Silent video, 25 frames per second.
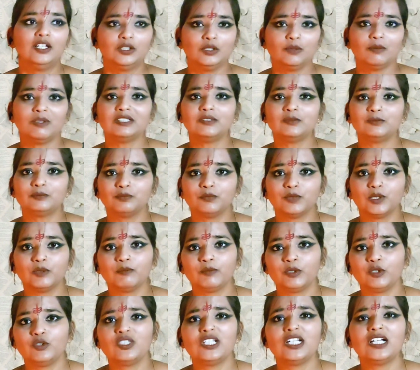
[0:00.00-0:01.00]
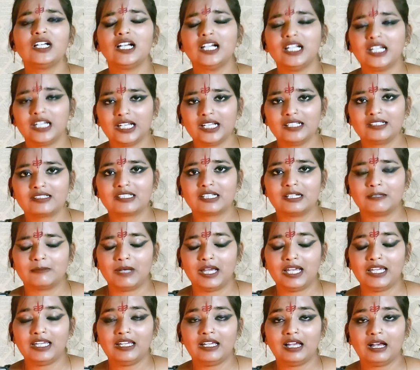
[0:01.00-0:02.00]
तो बस म्यूज़िक का टेस्ट है
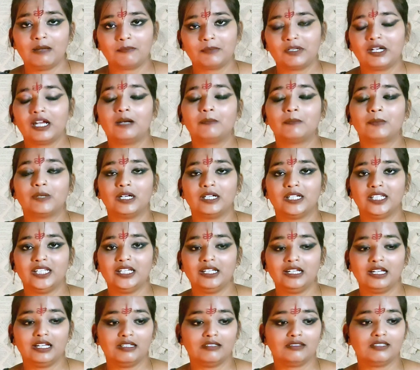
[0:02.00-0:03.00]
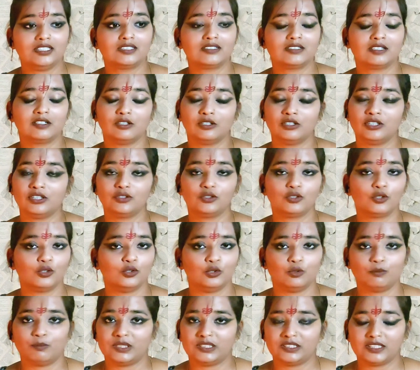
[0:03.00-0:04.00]
भाई अपना अपना ठीक है जिसको जिसको
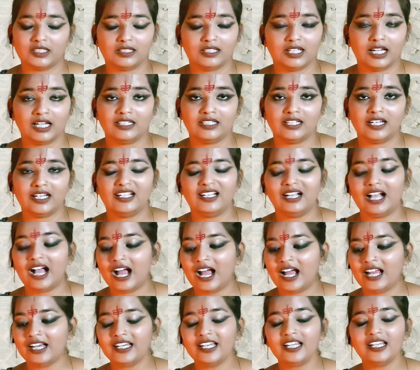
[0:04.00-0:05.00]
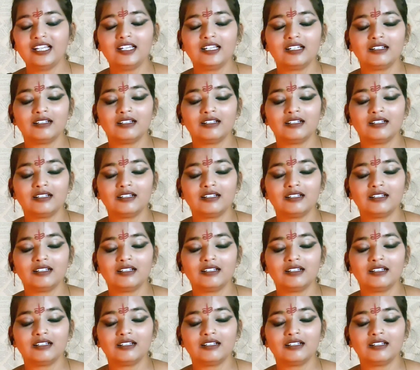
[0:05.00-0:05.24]
जो पसंद आ जाए गाने